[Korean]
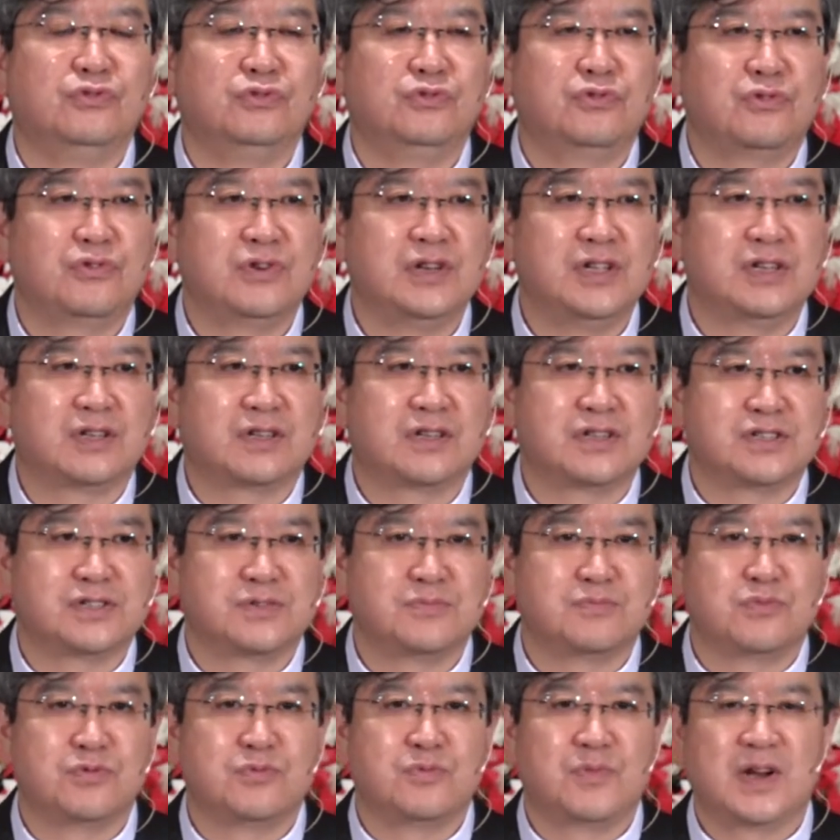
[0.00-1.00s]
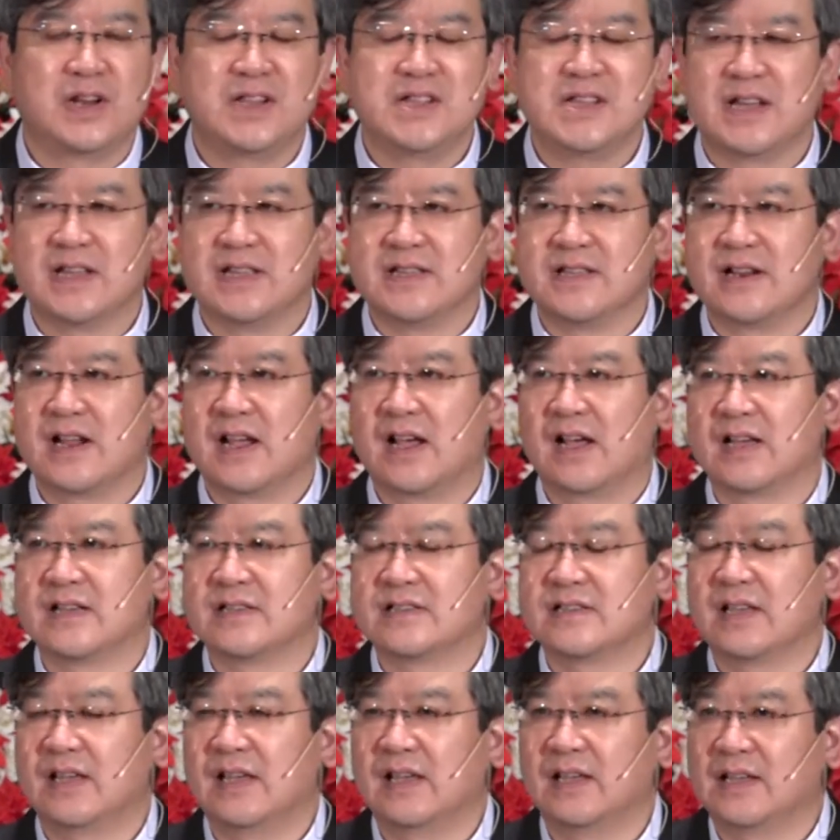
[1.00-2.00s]
운동을 일으키신 뿐만이 아니라
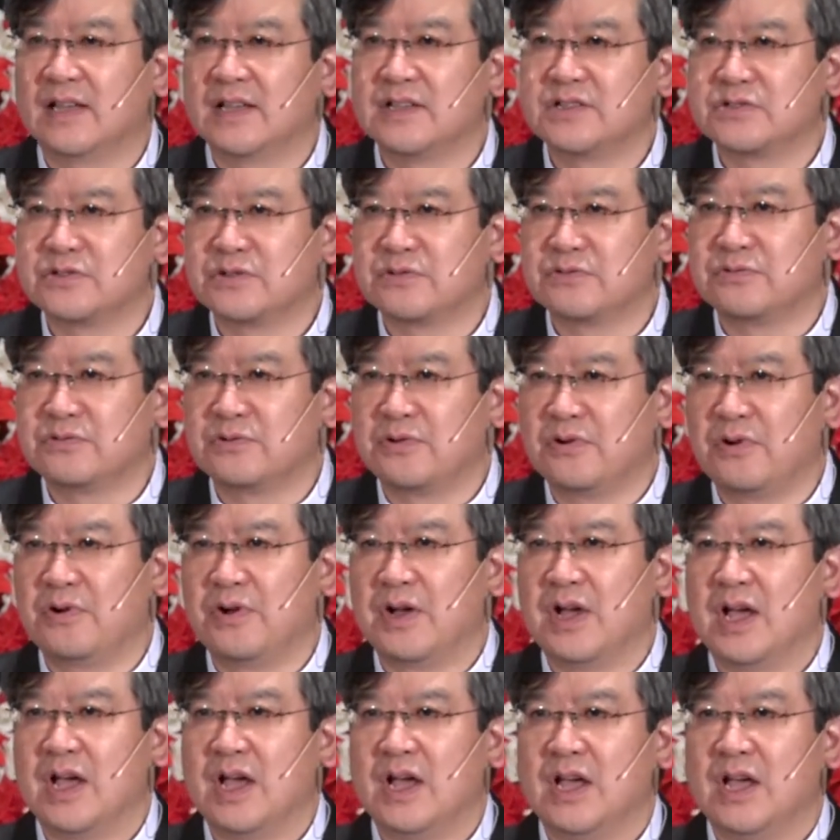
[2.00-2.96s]
세계적으로